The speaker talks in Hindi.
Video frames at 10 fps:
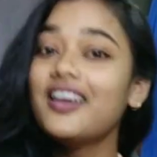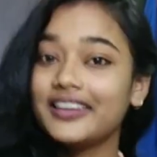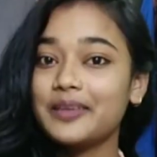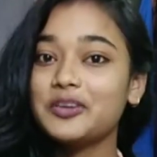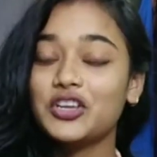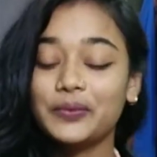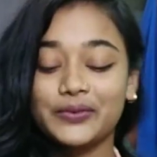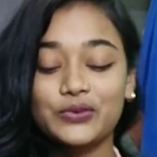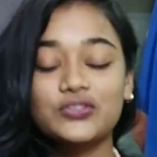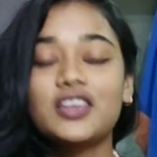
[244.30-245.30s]
रेमेडी के
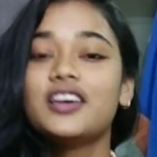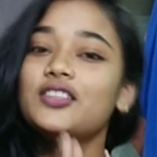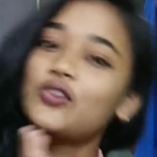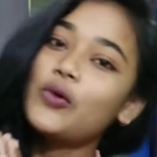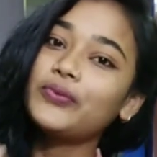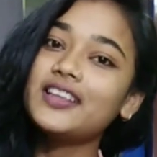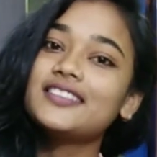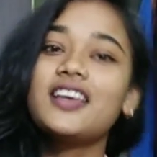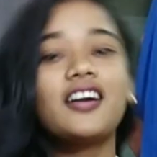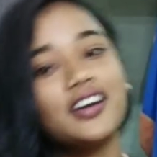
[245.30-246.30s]
प्रयोग से तो
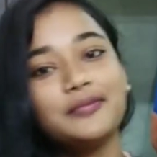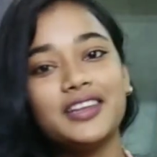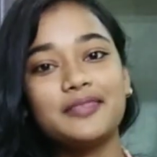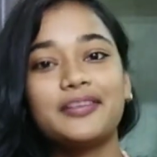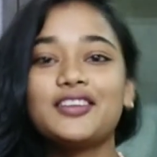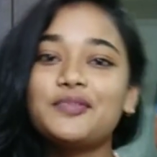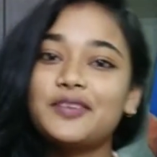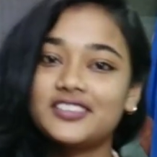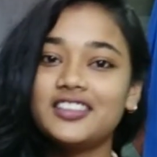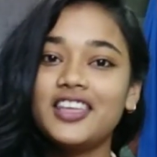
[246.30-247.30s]
फ्रेंड्स अगर मेरी वीडियो
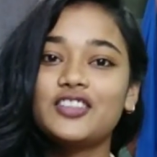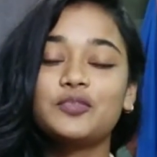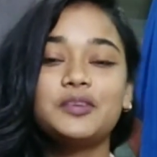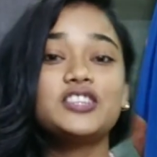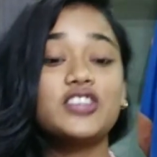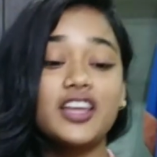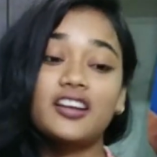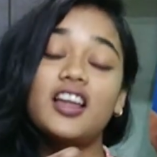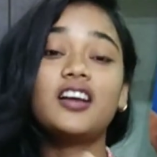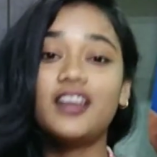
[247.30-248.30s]
पसंद है तो प्लीज एक
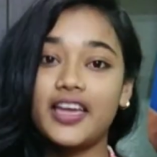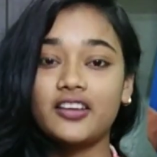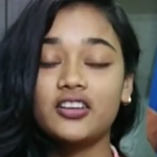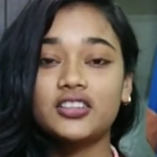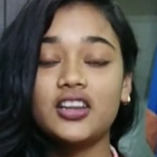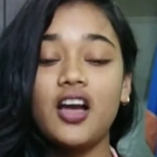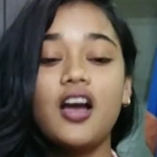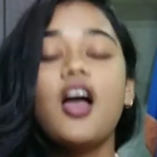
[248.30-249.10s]
लाख लाइक कर देना